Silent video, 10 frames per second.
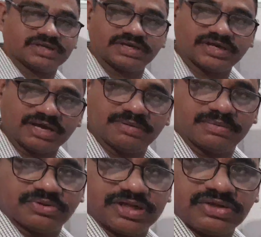संख्याएं भी
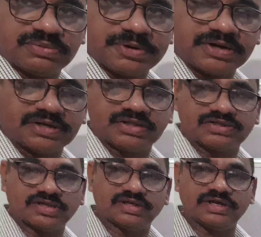बोलते हैं तो
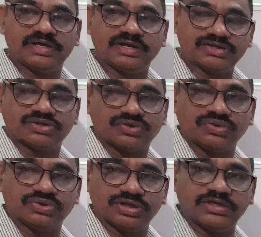प्राकृतिक संख्या एक से
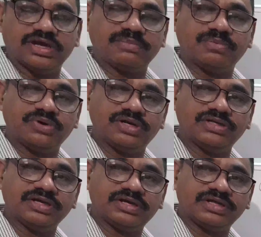शुरू होती है या आप बोल
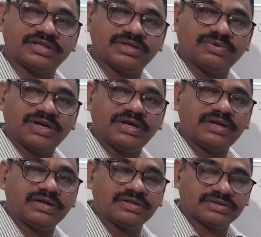लीजिए गिनती वाले
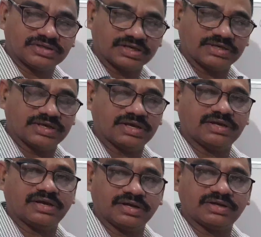संख्या
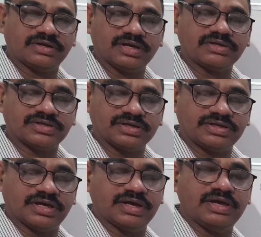अंक या
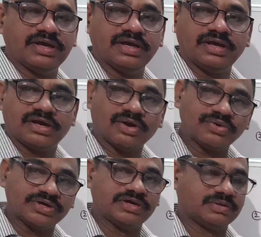संख्याएं काउंटिंग